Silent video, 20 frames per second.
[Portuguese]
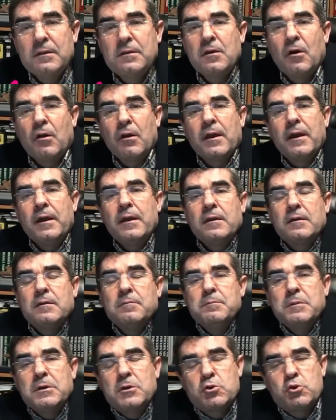de alguém que
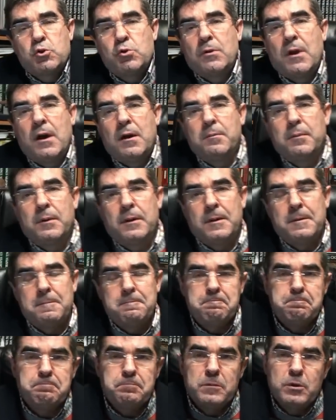me questionava
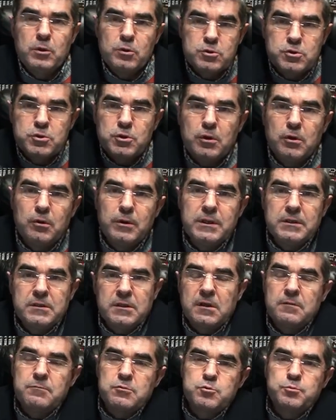não só em
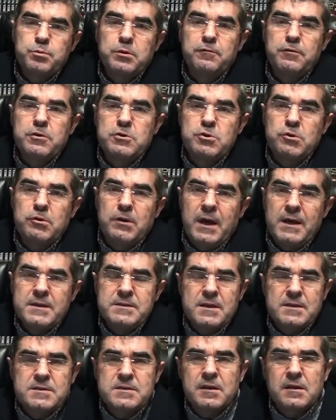termos
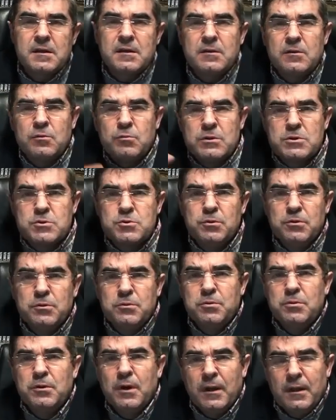profissionais acerca de um
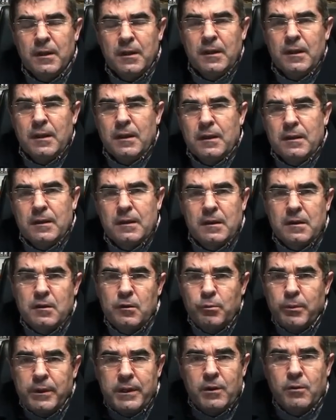assunto que
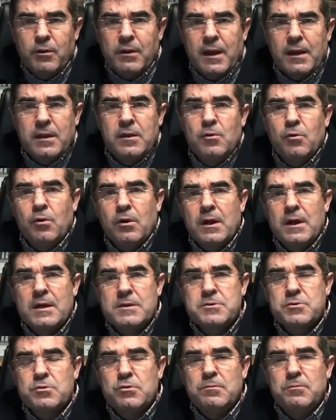não vem agora aqui ao
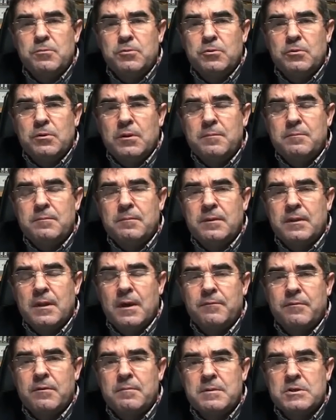caso, como
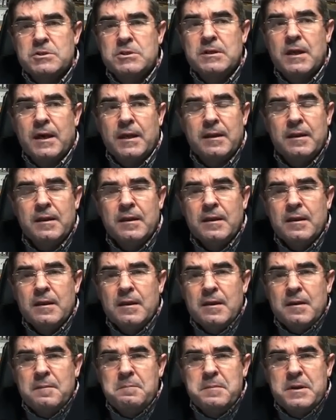deve imaginar,
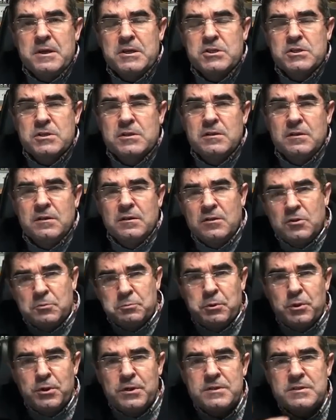mas que
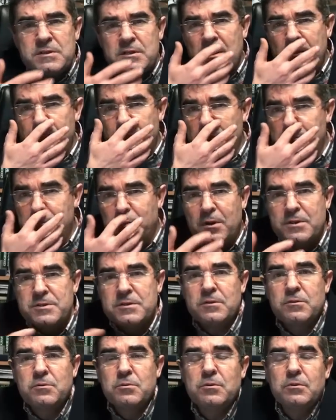depois, e a
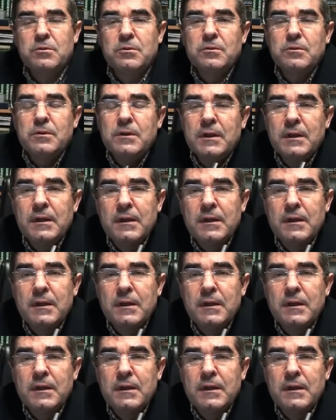propósito